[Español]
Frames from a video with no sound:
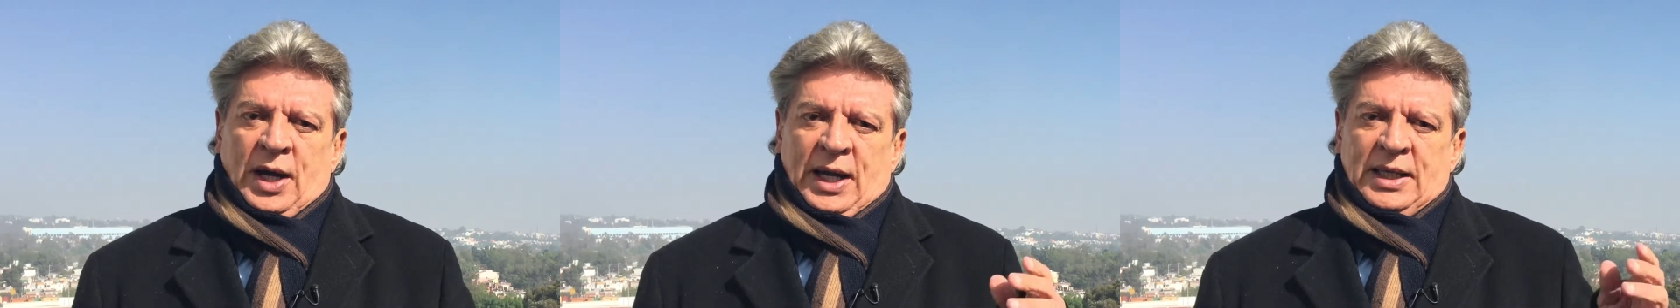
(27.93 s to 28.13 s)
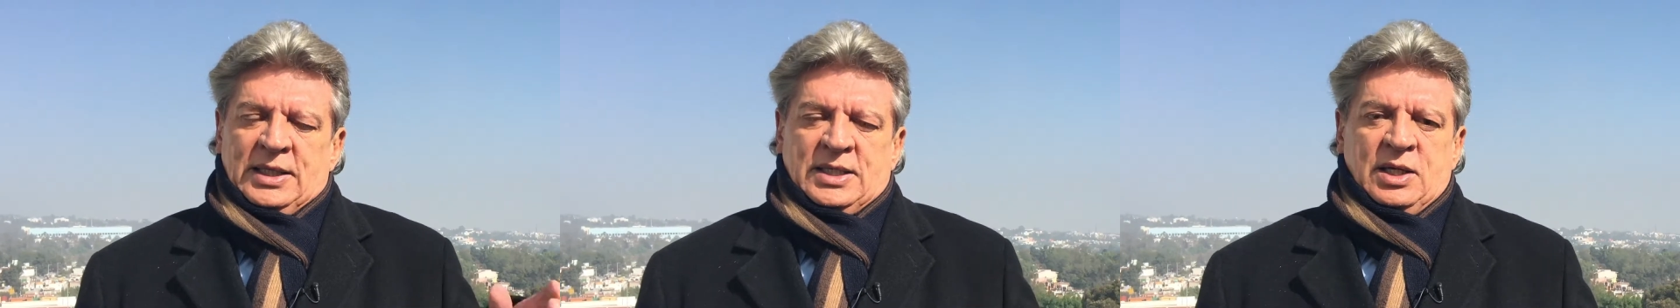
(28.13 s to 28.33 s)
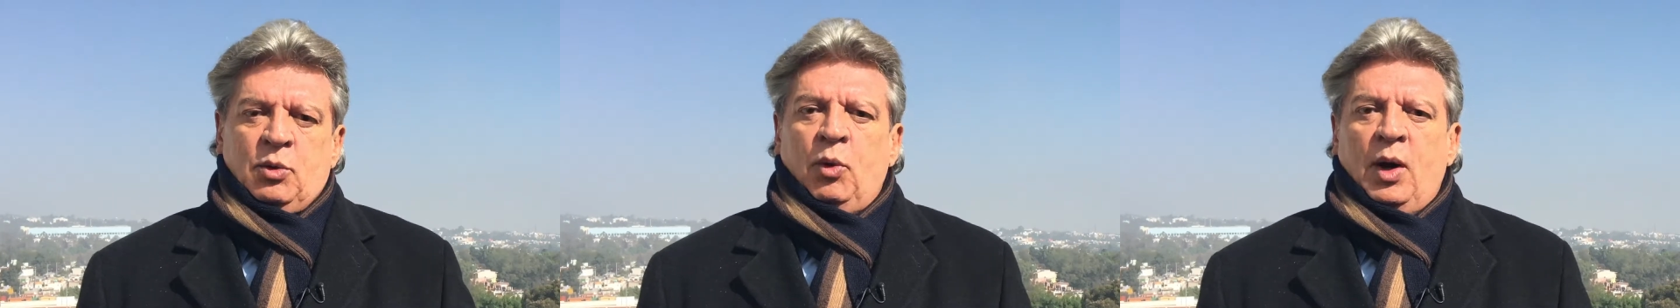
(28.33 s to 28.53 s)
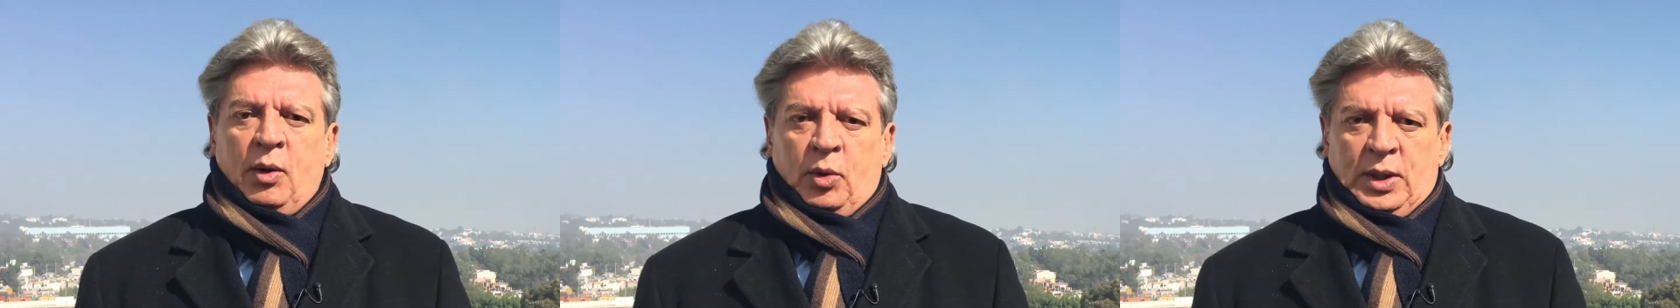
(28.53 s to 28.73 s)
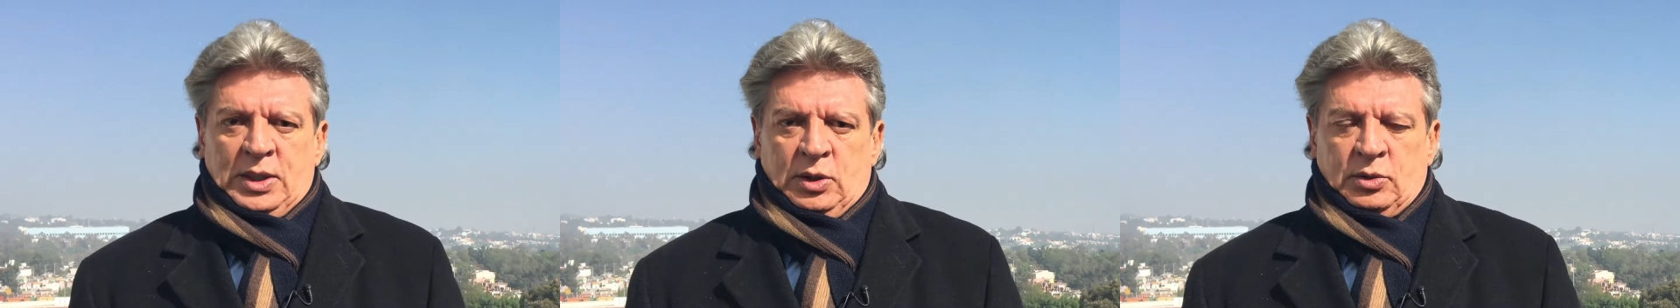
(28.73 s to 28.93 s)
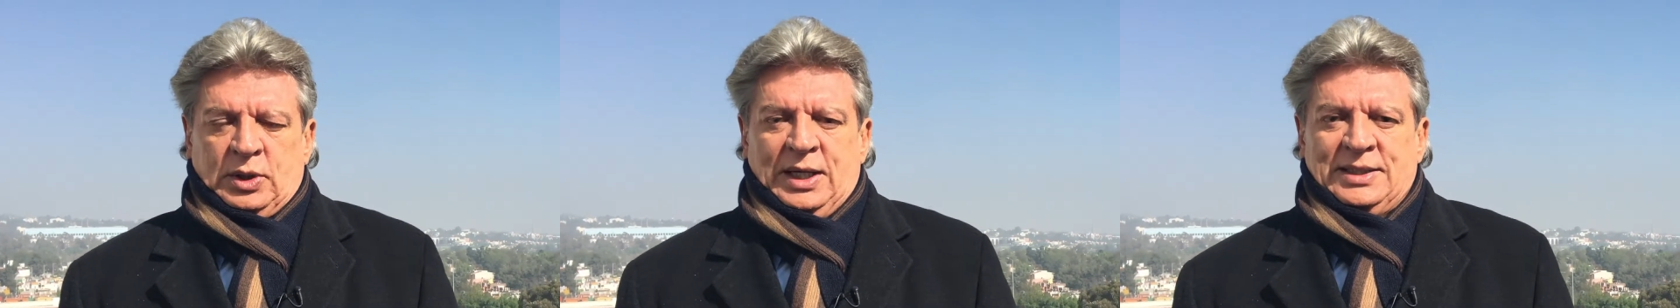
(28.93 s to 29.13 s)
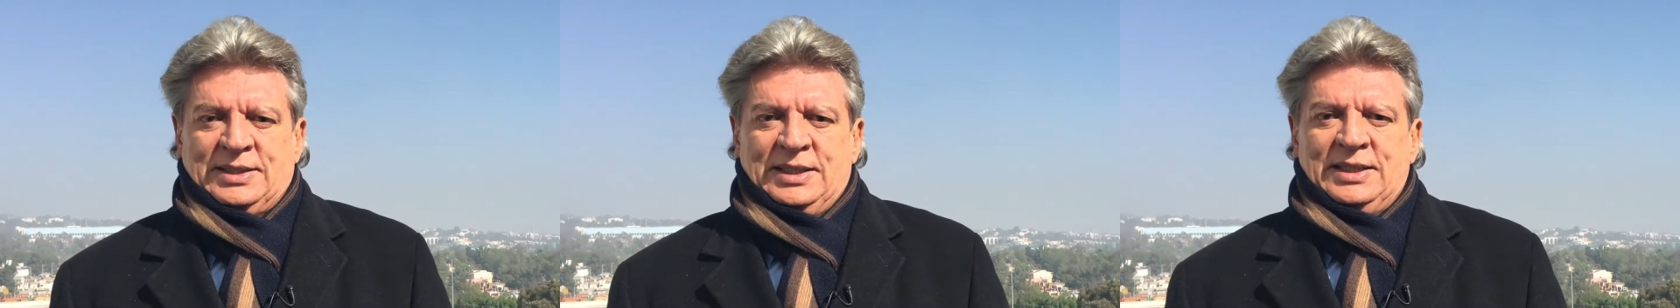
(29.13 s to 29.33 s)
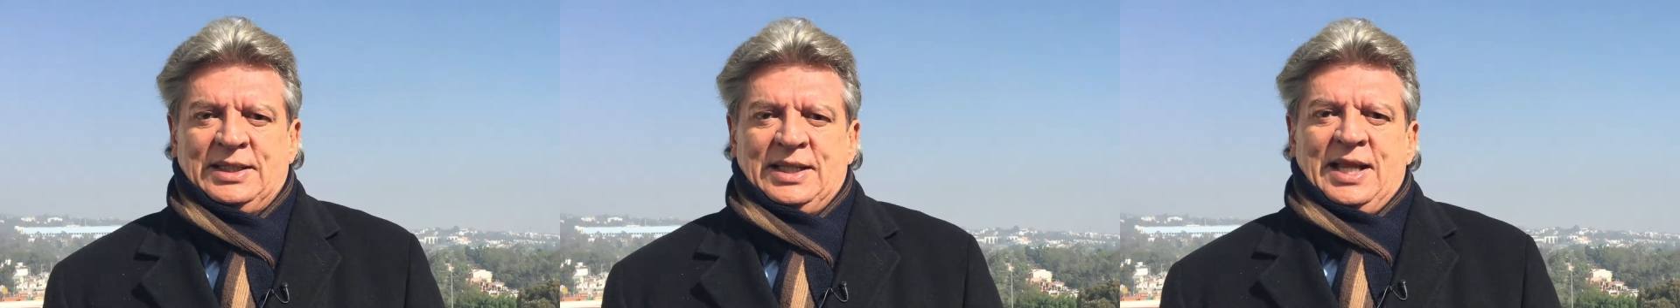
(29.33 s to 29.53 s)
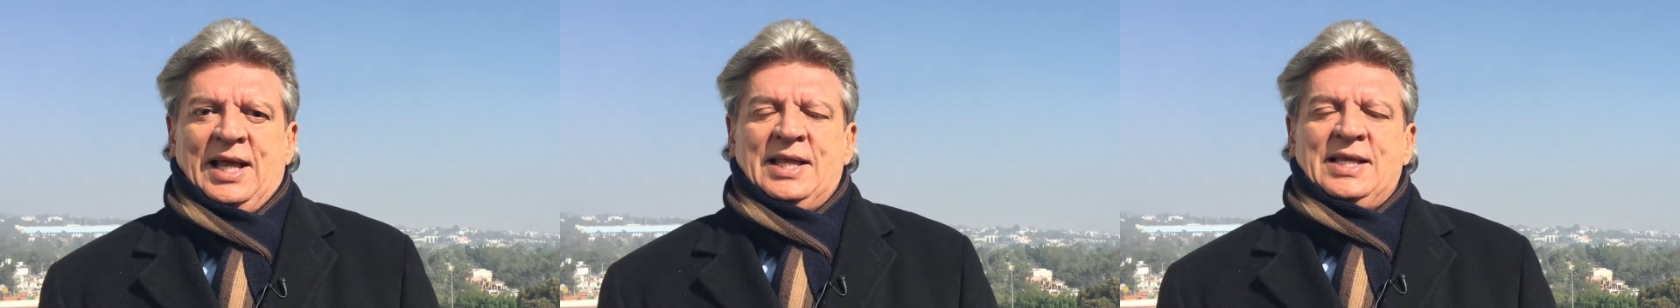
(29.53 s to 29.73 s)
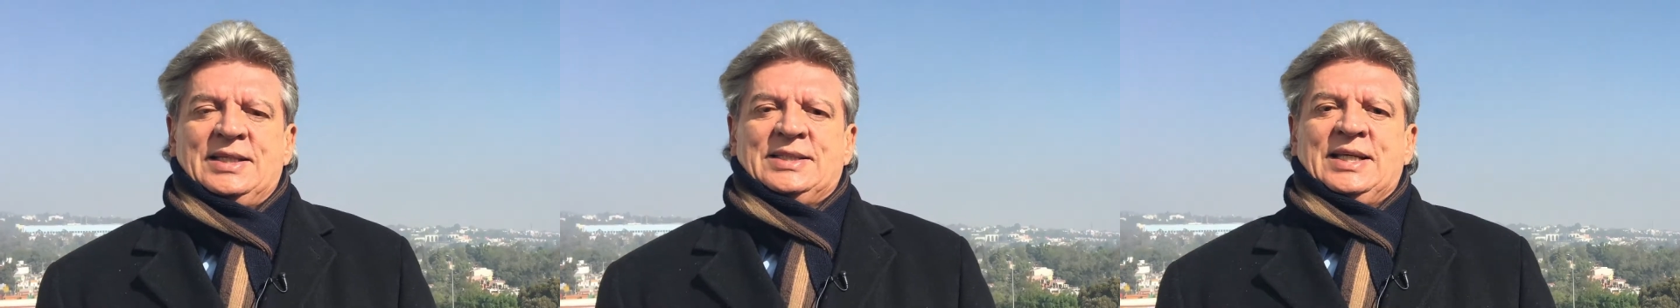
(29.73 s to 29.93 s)
en Chihuahua y otras
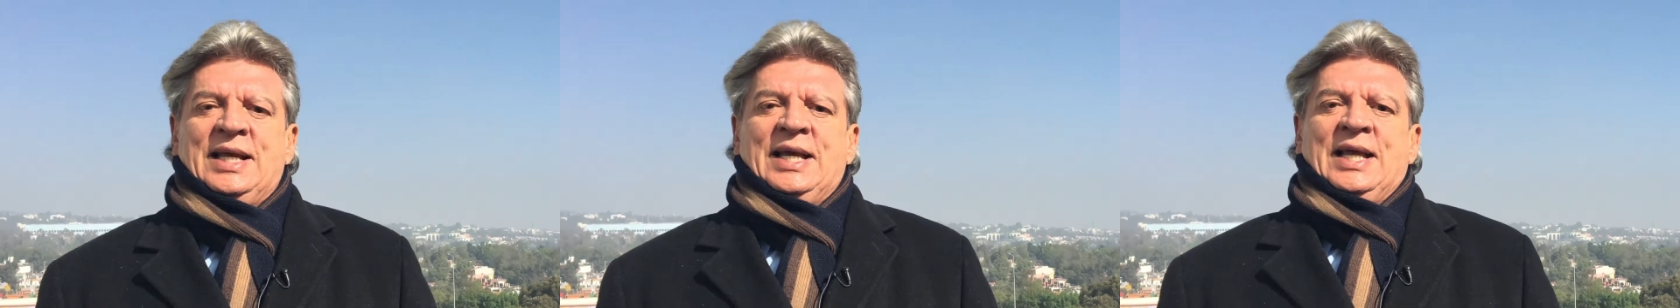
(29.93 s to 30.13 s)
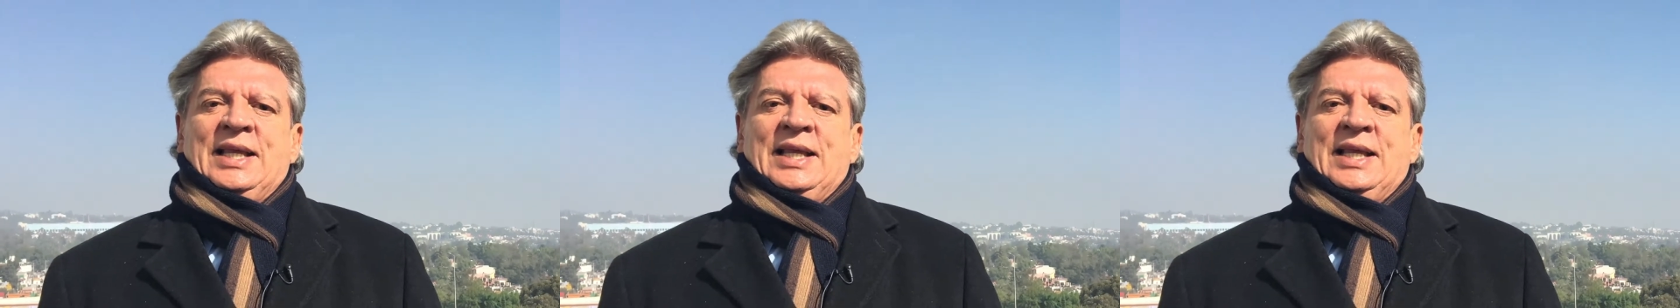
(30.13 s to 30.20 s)
entidades,